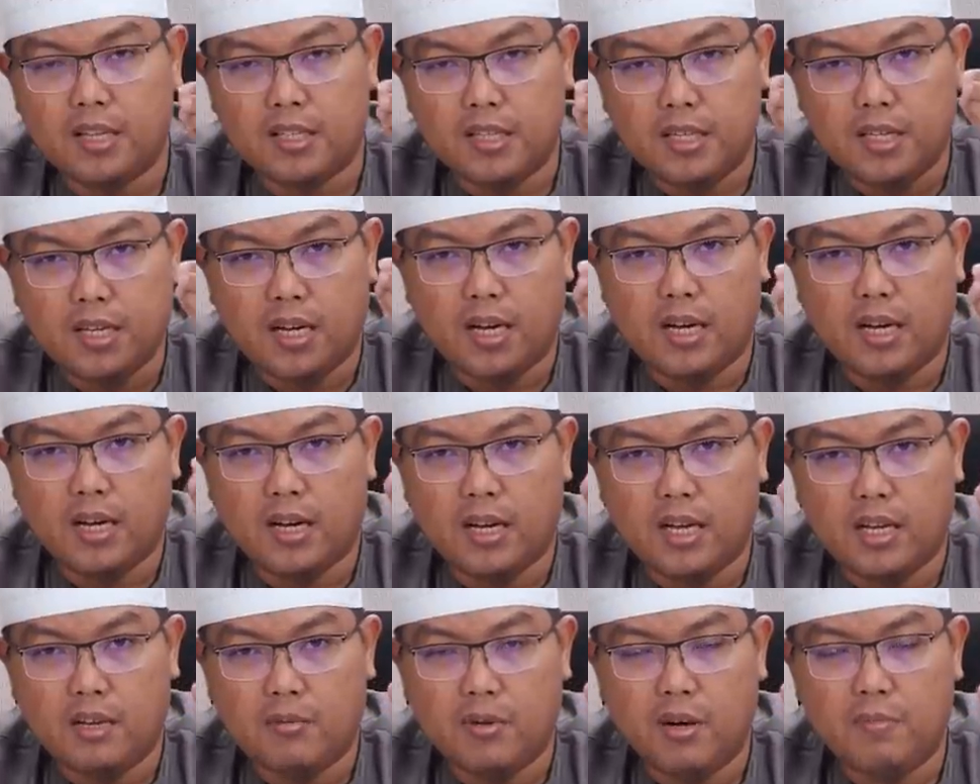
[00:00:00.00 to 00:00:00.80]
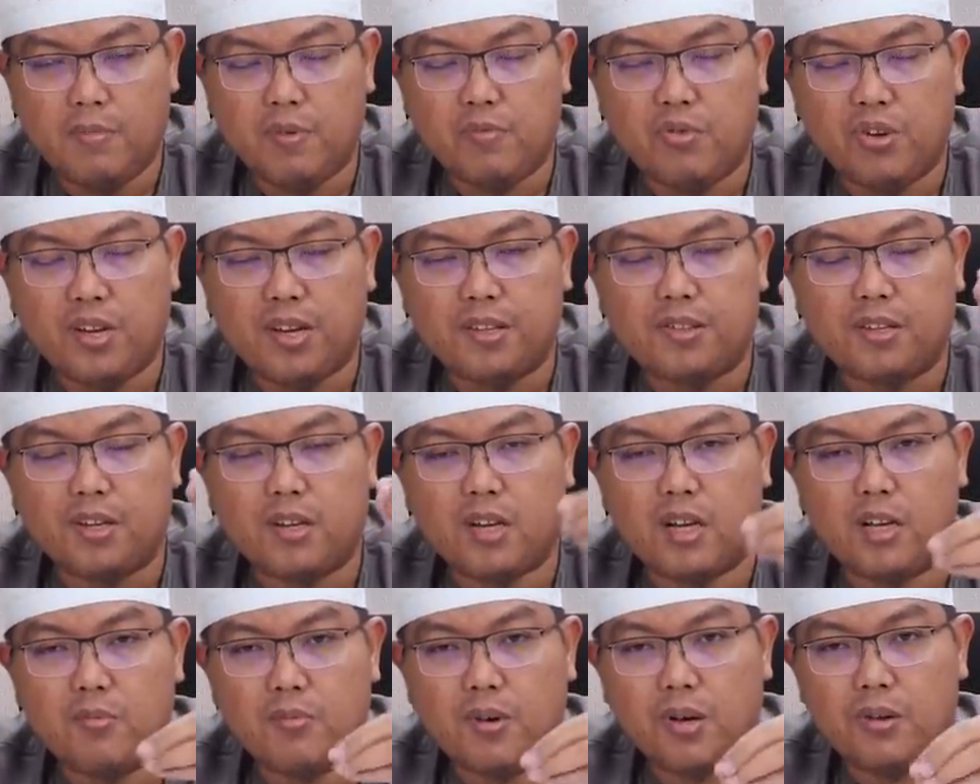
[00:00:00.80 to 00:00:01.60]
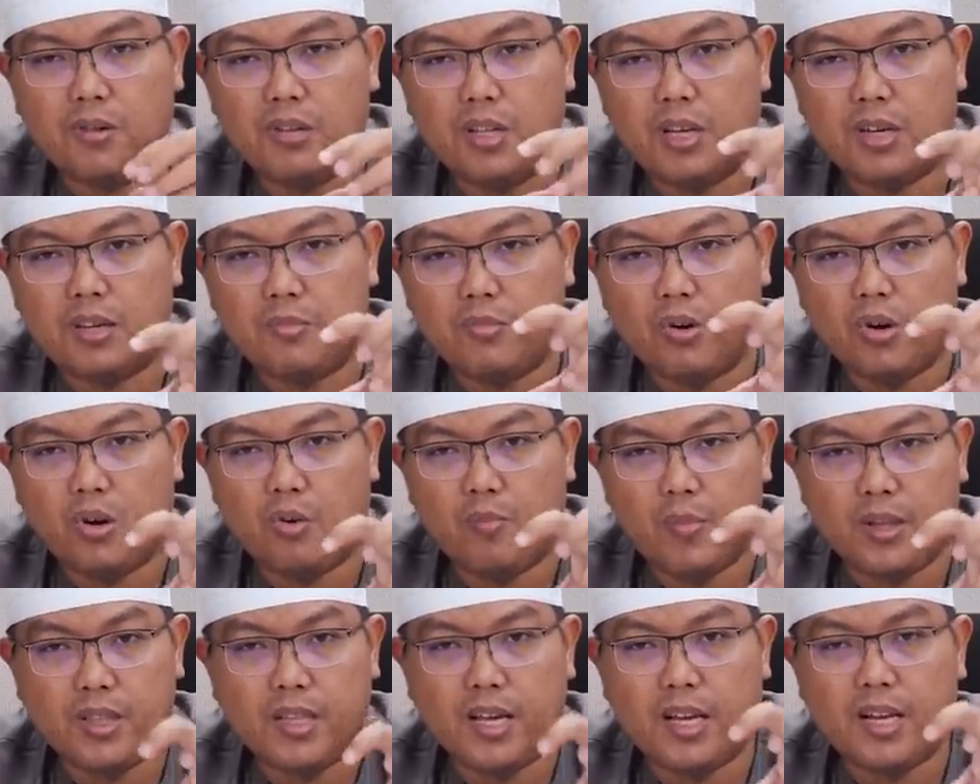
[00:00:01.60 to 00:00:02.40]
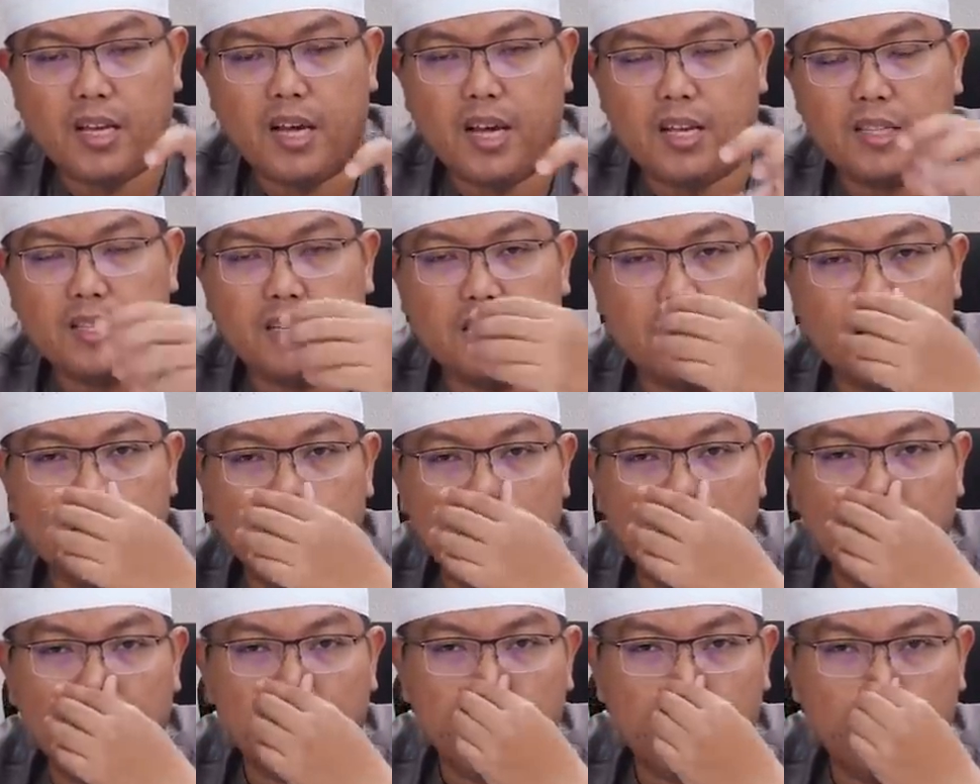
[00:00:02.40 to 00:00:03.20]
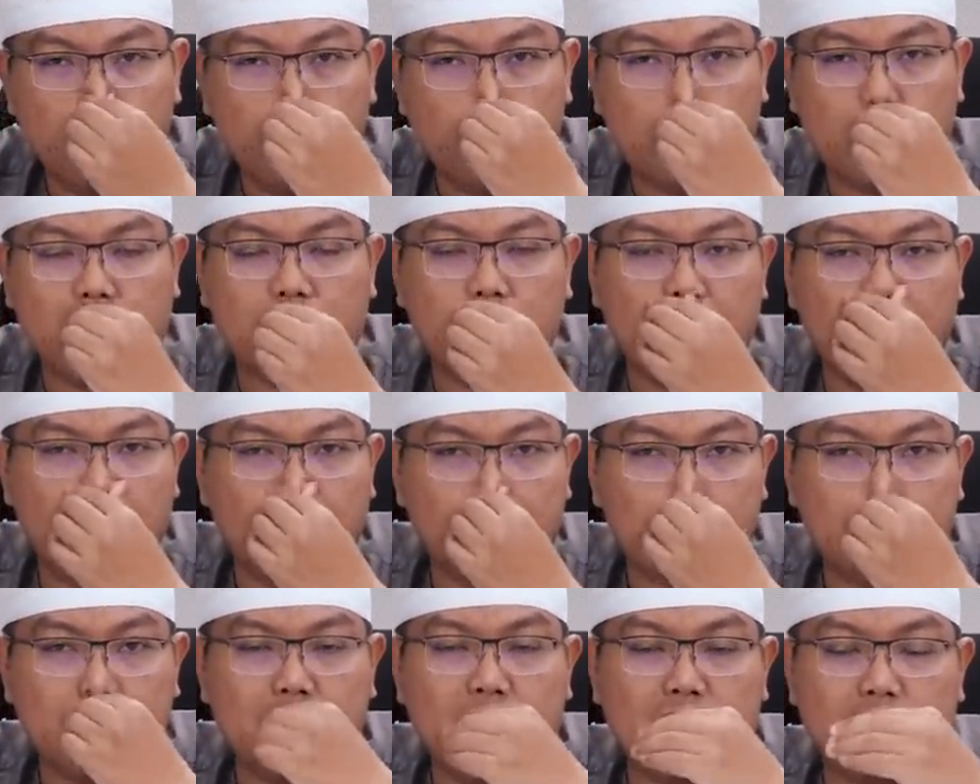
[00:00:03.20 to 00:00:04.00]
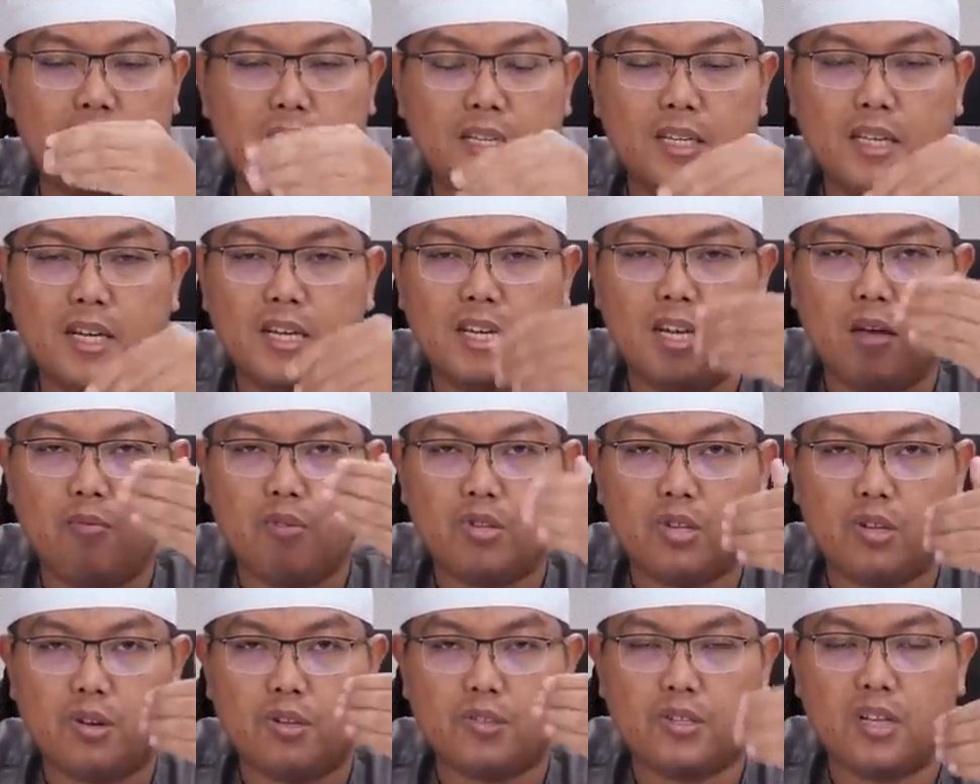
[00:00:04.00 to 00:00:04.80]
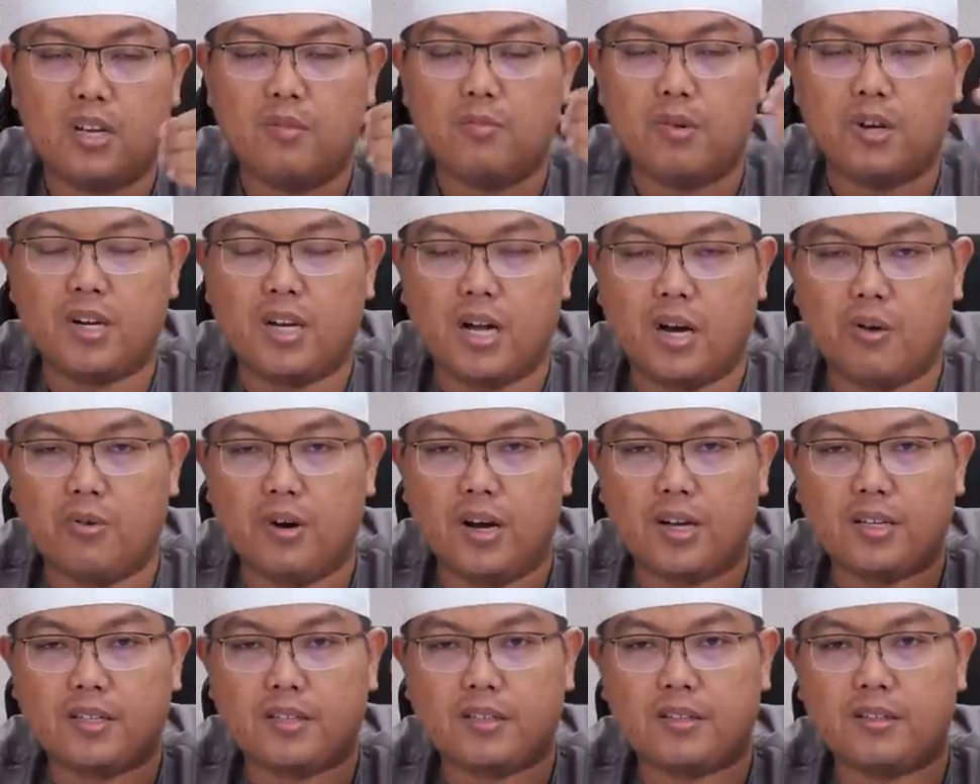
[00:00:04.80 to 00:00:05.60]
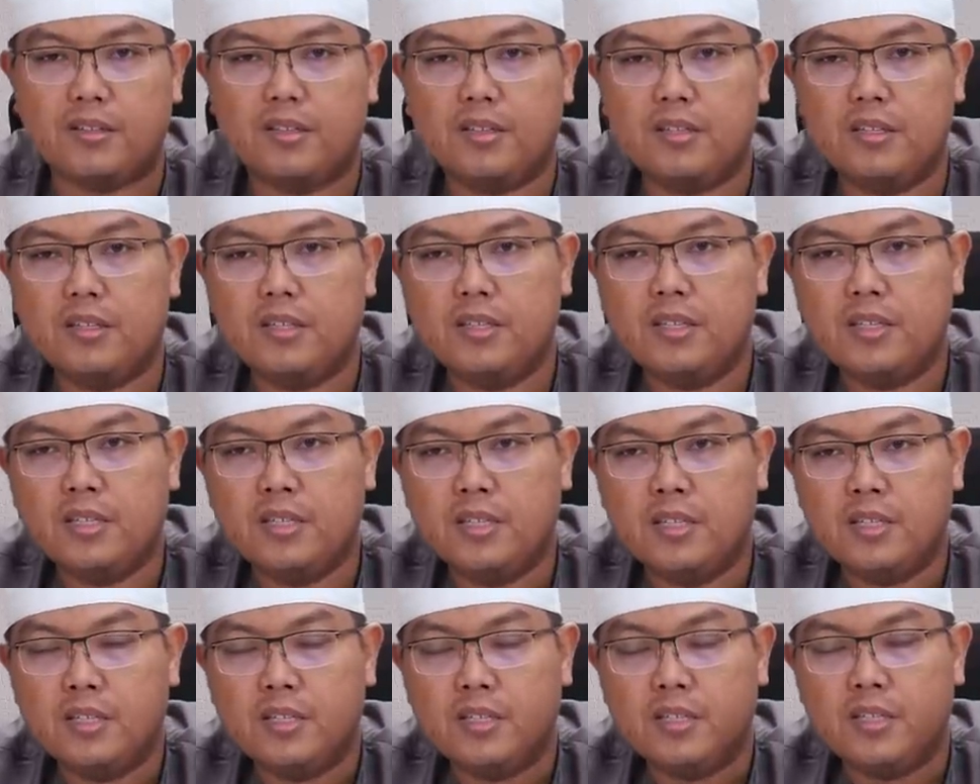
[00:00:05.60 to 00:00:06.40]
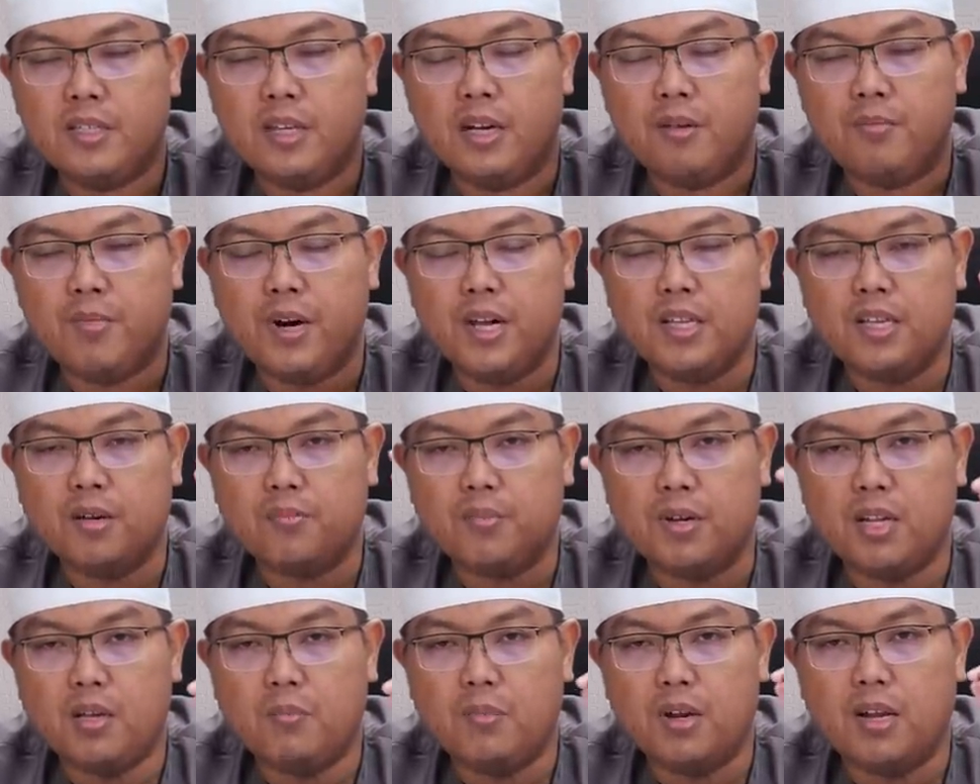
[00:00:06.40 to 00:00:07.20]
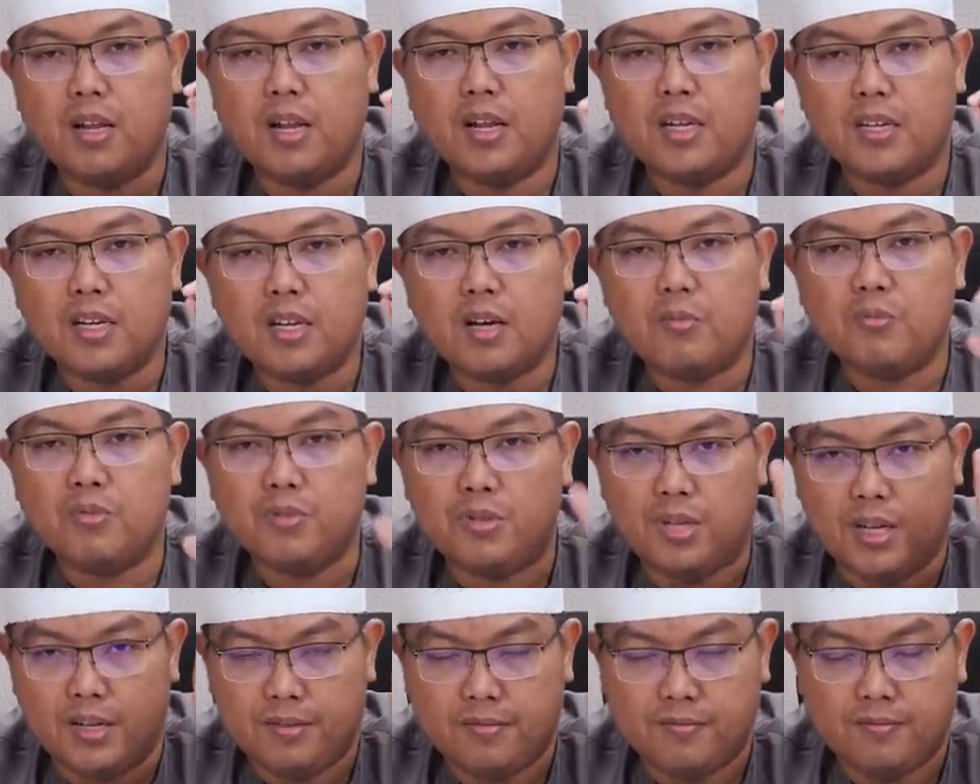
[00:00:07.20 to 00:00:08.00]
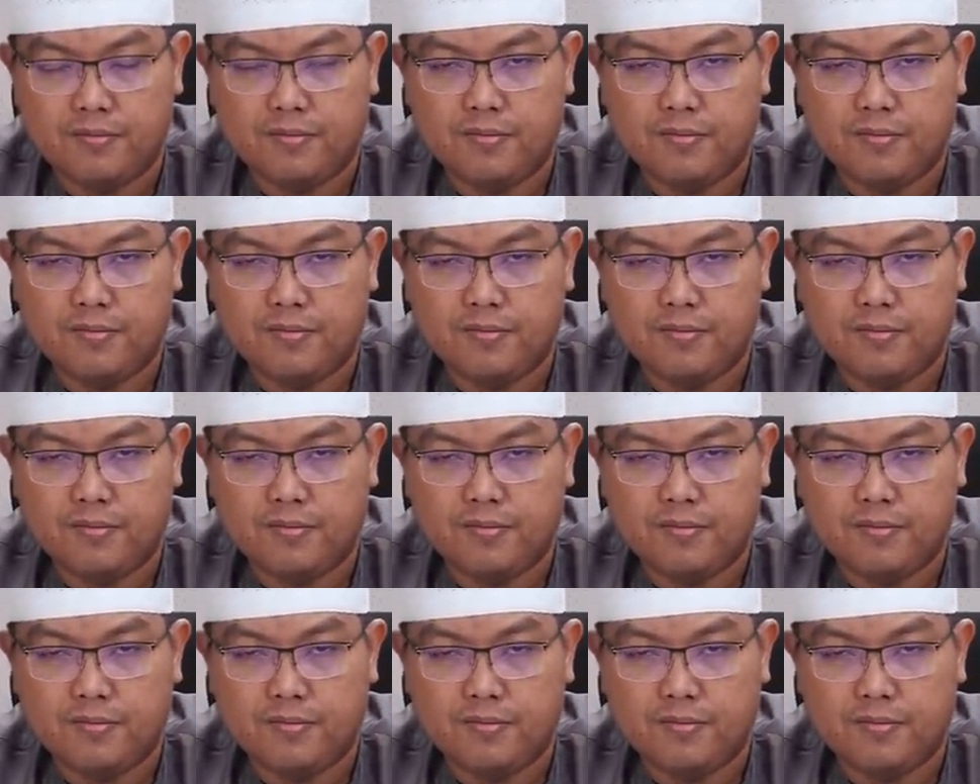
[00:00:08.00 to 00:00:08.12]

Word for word: ketika Al-Imam Ibnu Katsir rahimahullah mengomentari ayat ini, beliau menyebutkan bahwasanya ketika Nabi SAW berdakwah, yang banyak beriman adalah anak muda.